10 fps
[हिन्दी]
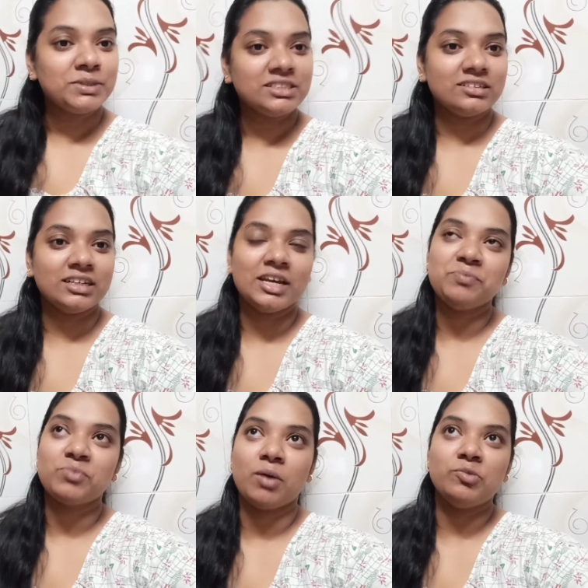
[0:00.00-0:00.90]
बज रहे हैं
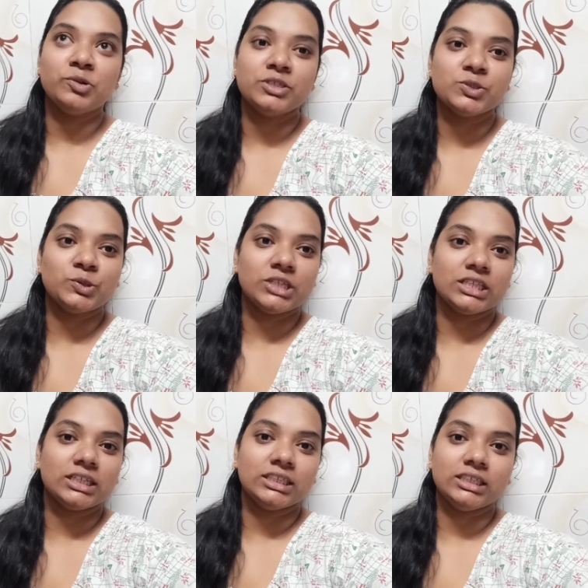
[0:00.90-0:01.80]
हम लोग ने सोचा
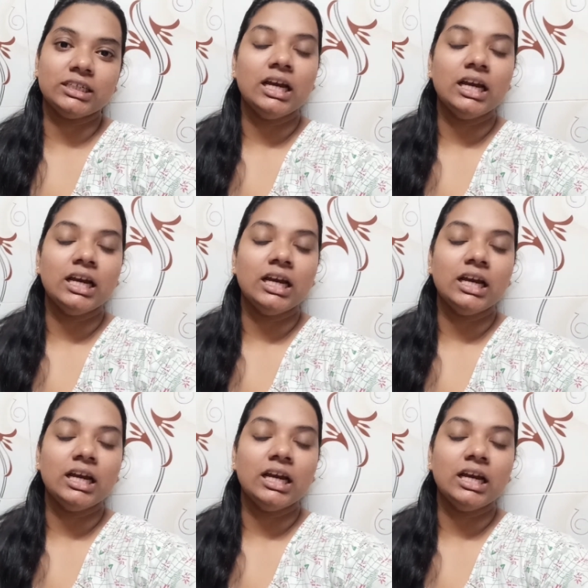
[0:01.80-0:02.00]
था कि